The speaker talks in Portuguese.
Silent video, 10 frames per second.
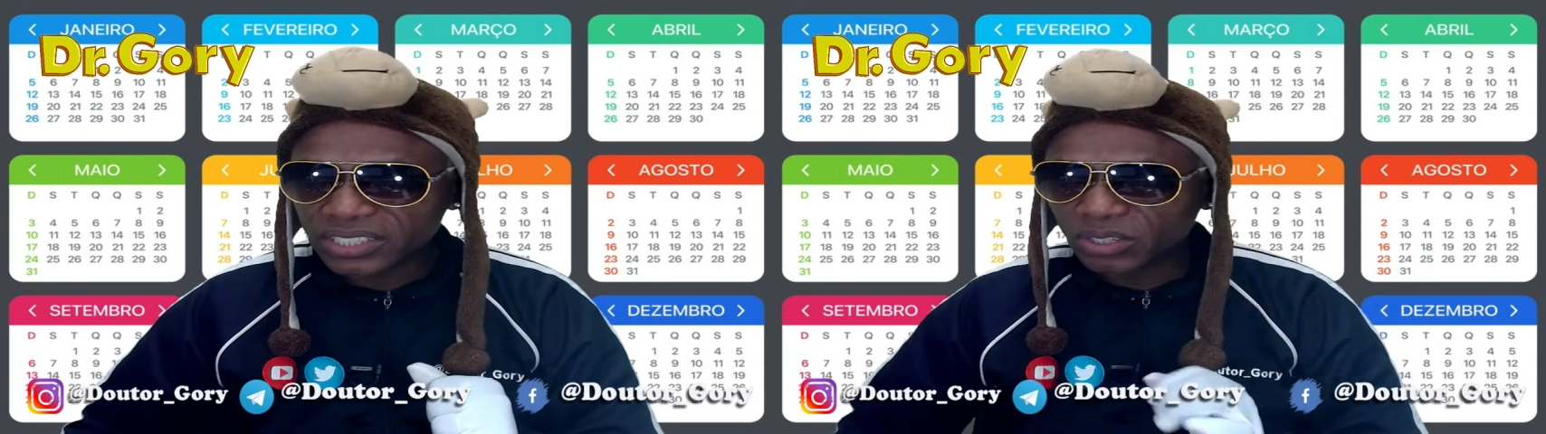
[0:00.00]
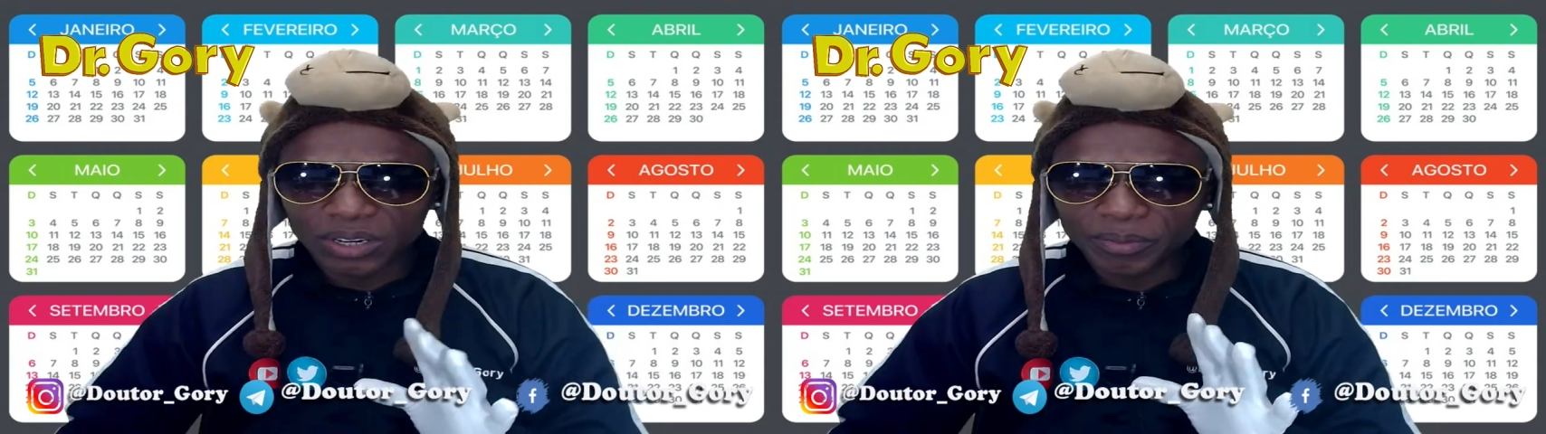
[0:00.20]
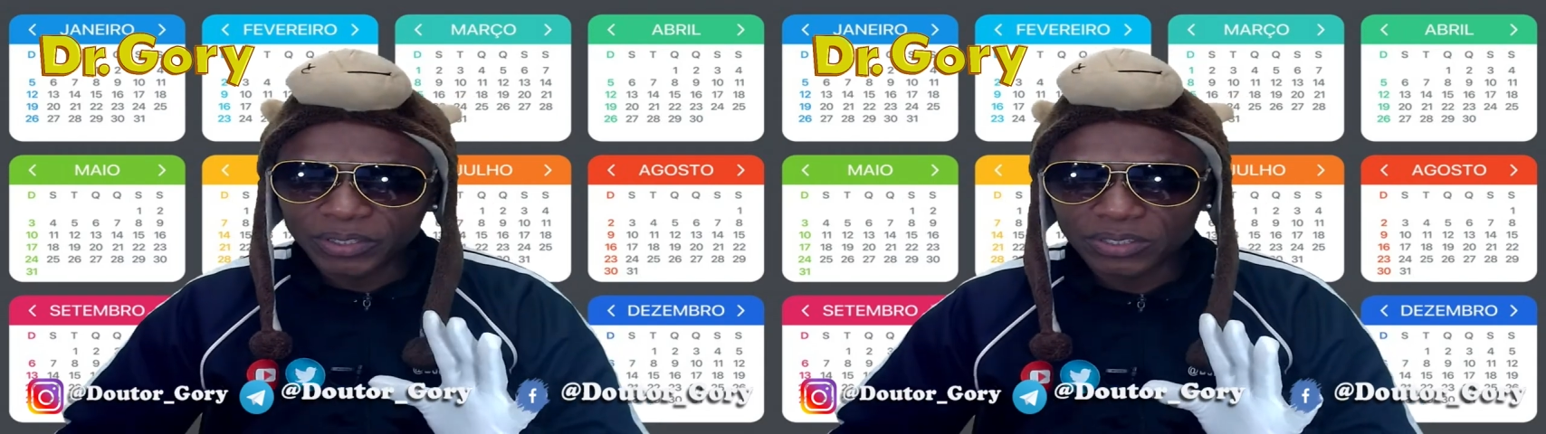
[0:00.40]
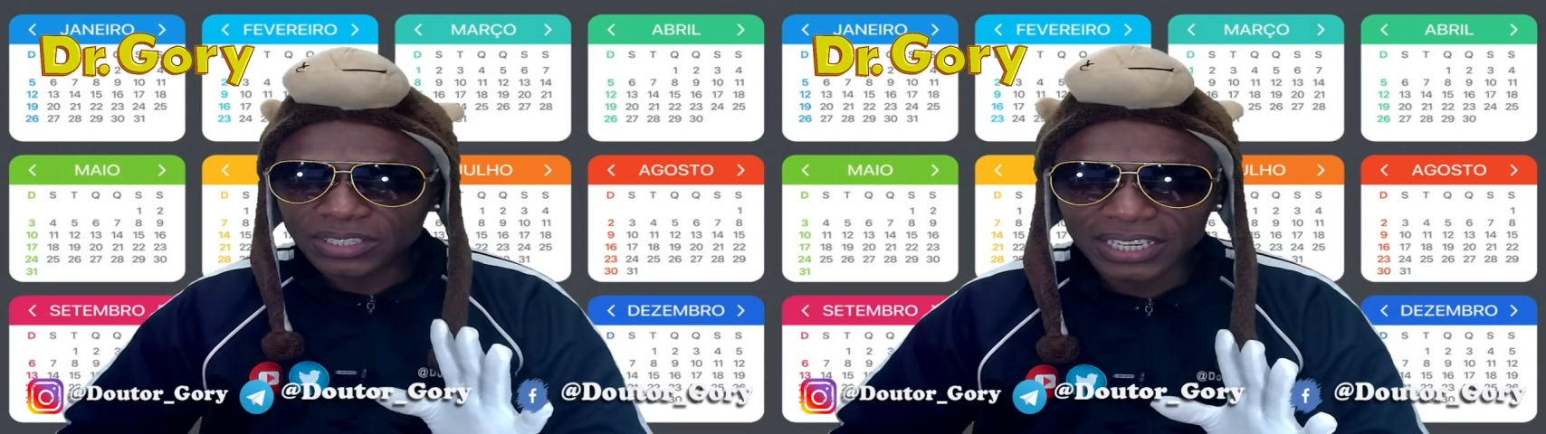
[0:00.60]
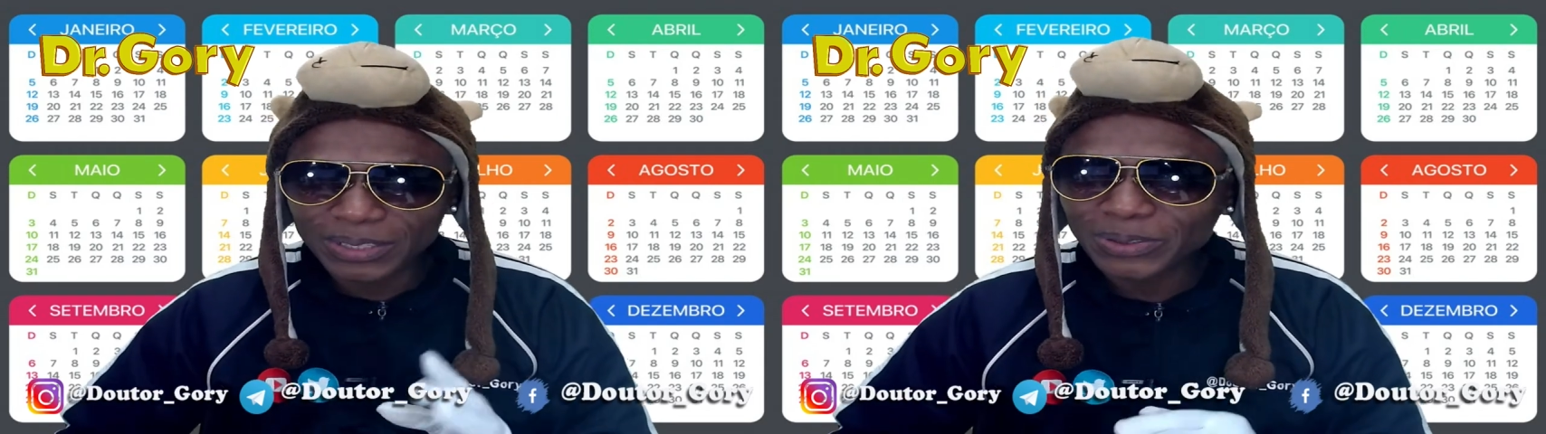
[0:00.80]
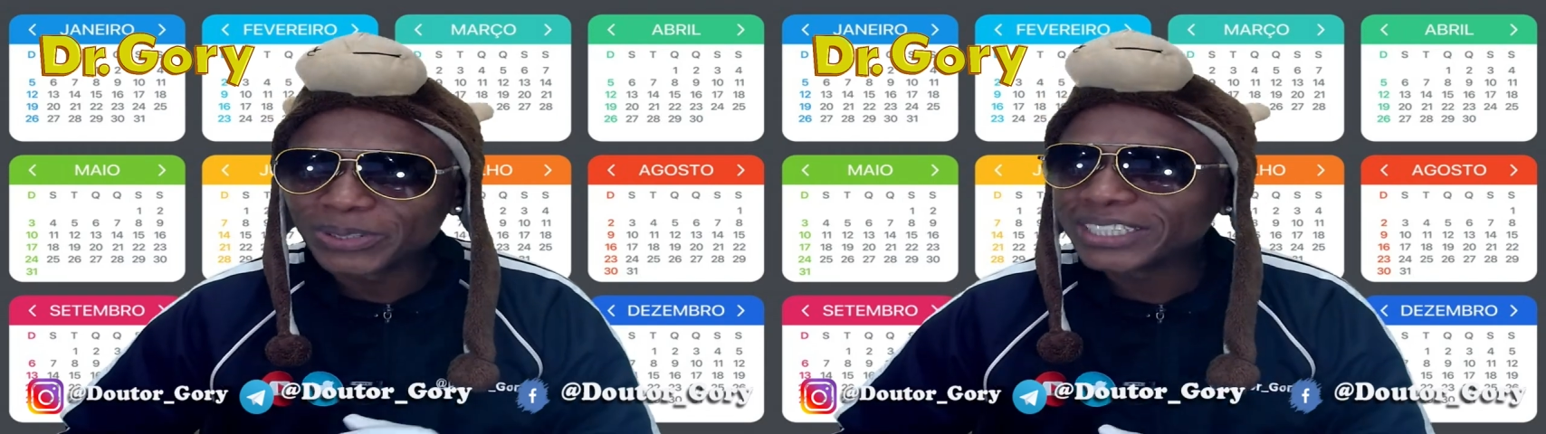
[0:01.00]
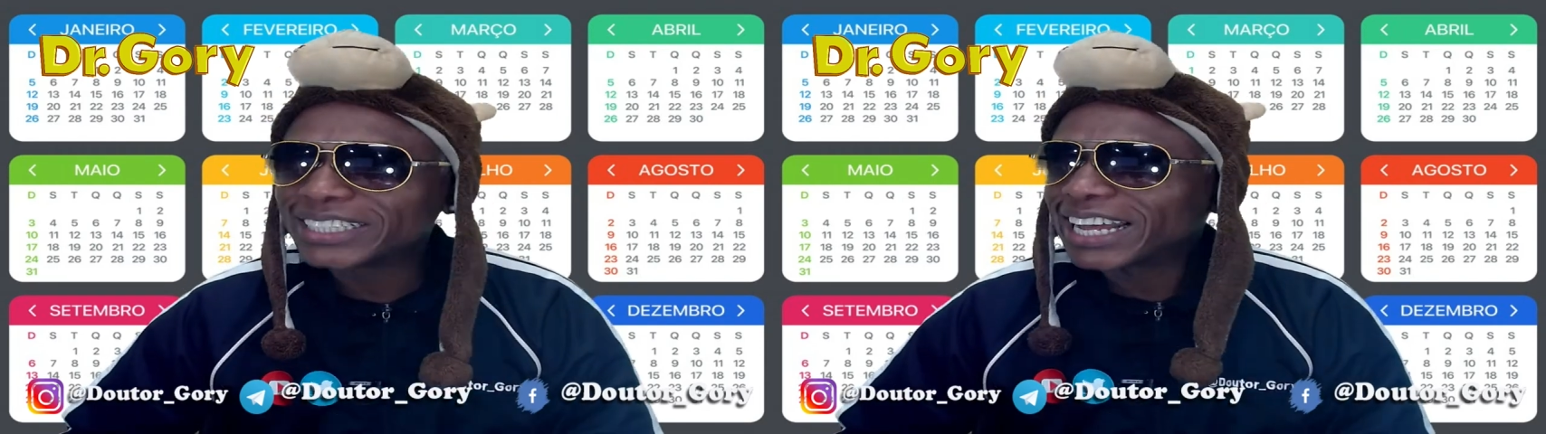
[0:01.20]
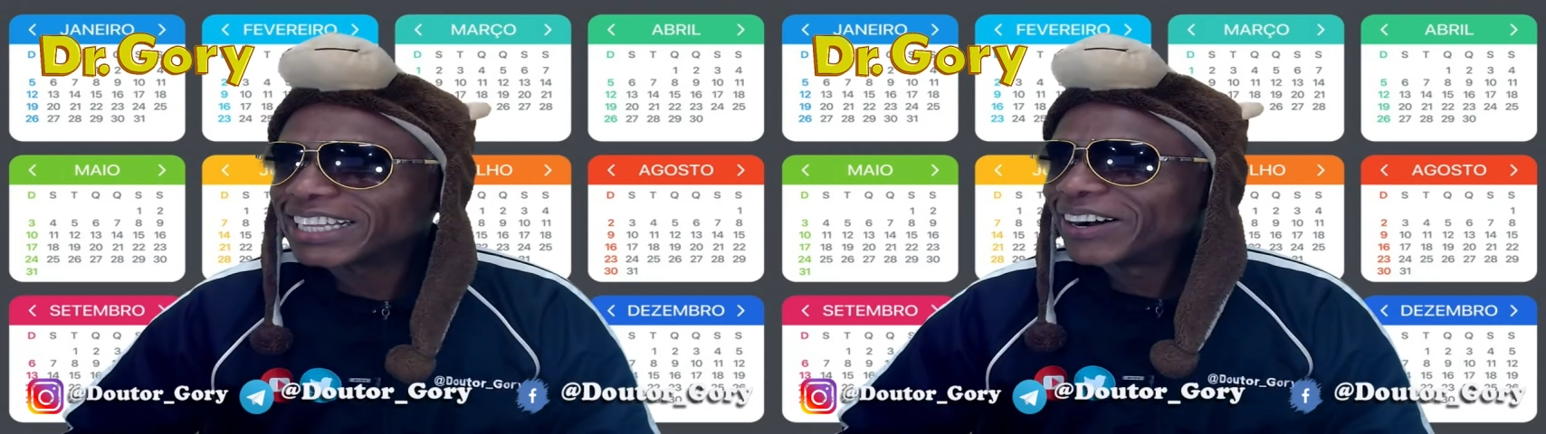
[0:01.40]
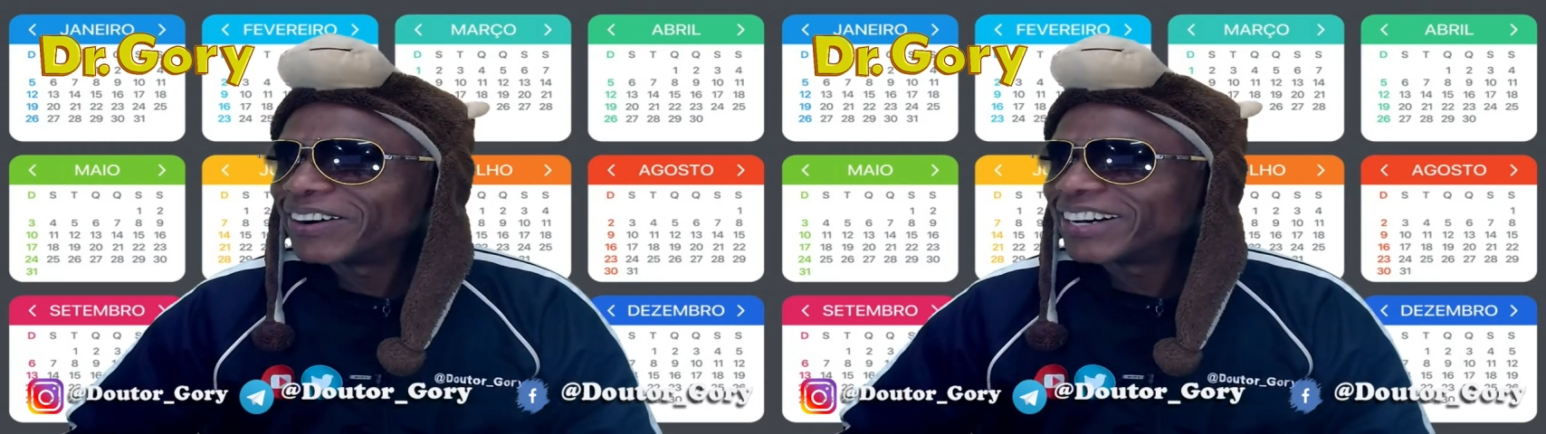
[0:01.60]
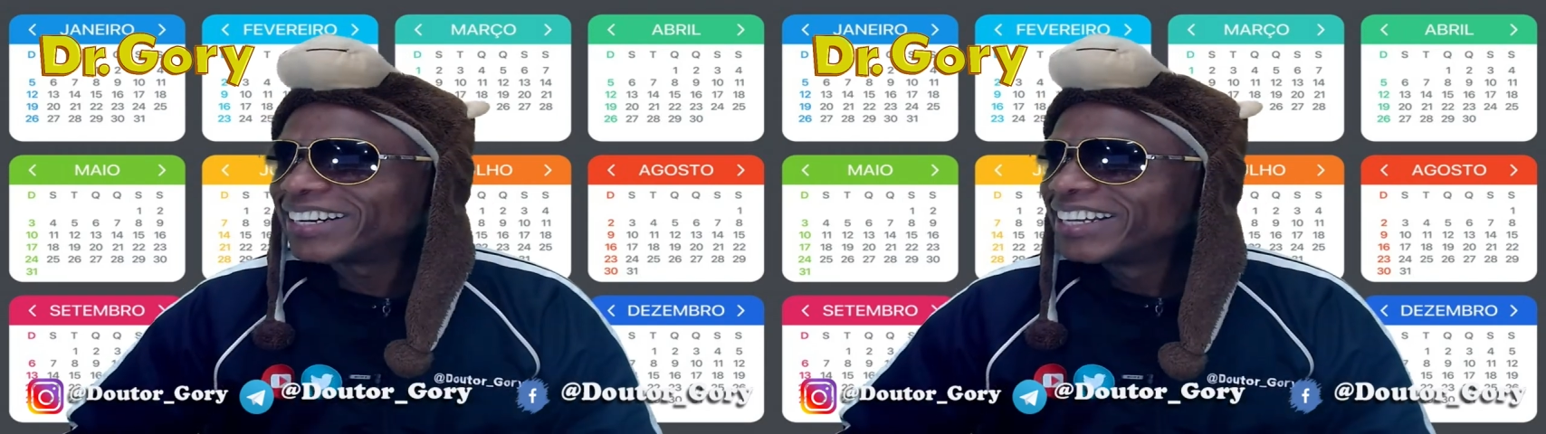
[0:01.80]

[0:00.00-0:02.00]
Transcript: O nome do santo hoje está da hora.